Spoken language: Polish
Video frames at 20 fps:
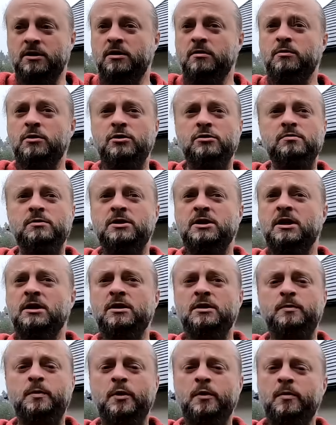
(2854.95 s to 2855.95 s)
Nie mieliśmy
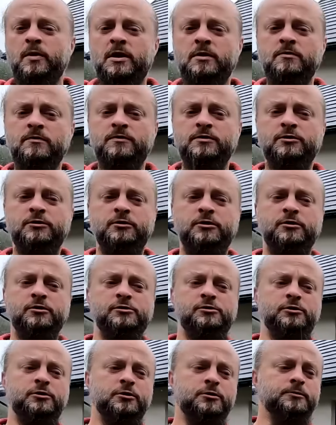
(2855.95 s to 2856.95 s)
żadnych problemów, jeśli
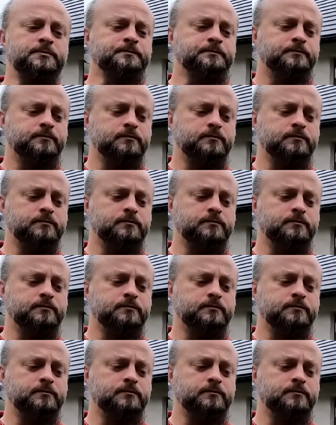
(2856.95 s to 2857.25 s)
chodzi o